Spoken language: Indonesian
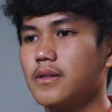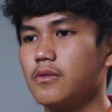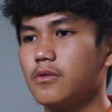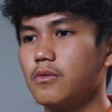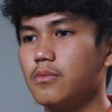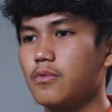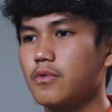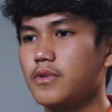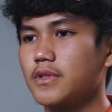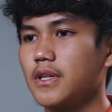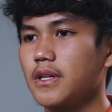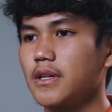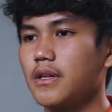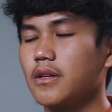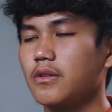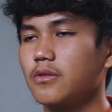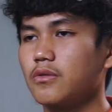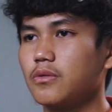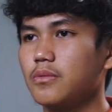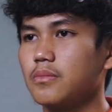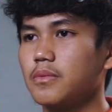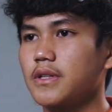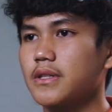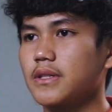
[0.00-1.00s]
umur saya
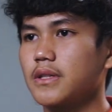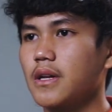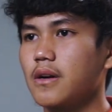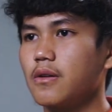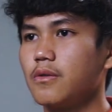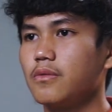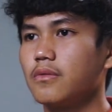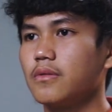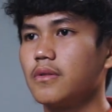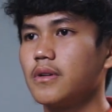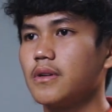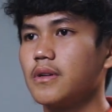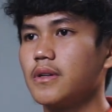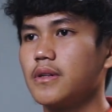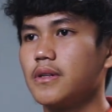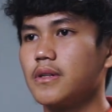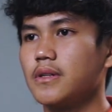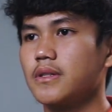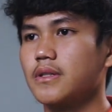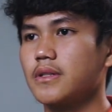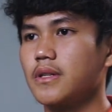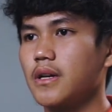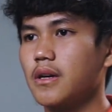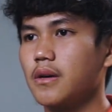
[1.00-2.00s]
17 tahun,
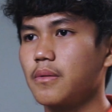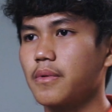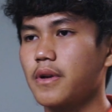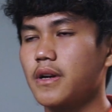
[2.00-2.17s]
saya